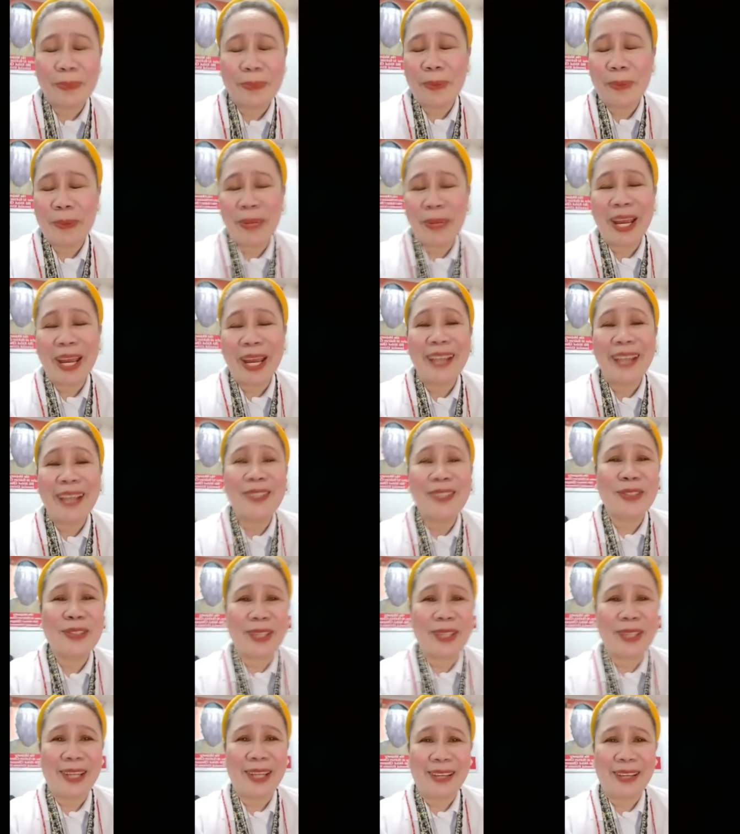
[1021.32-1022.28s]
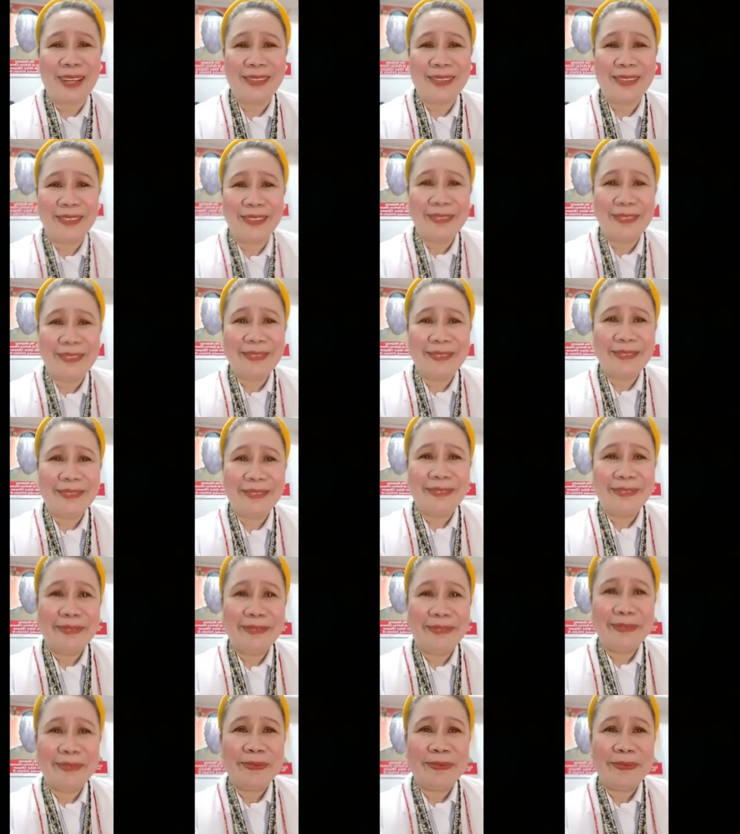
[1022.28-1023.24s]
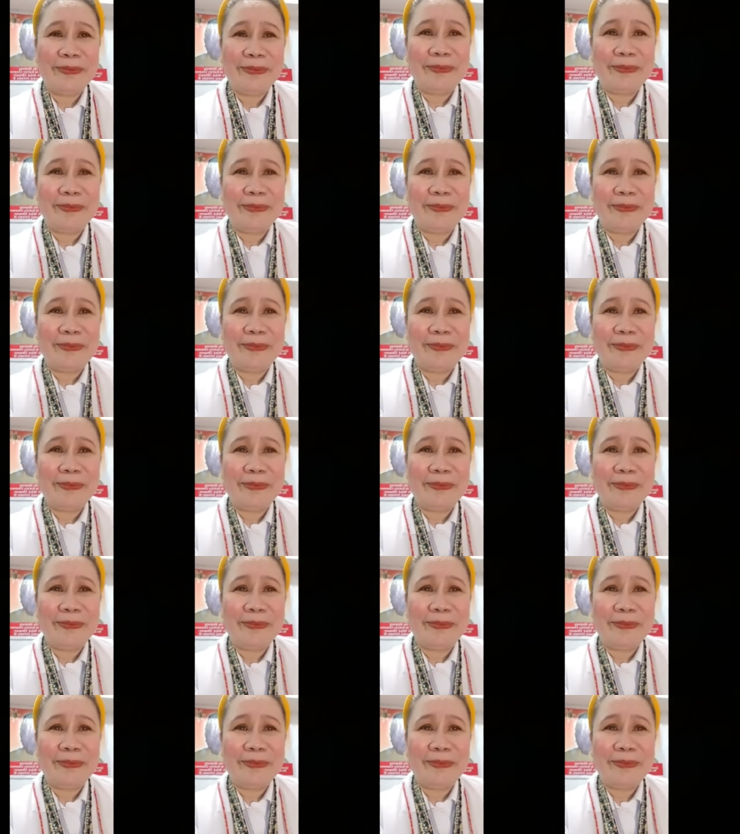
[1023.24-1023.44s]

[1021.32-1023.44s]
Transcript: may gawa sa akin, ang siyang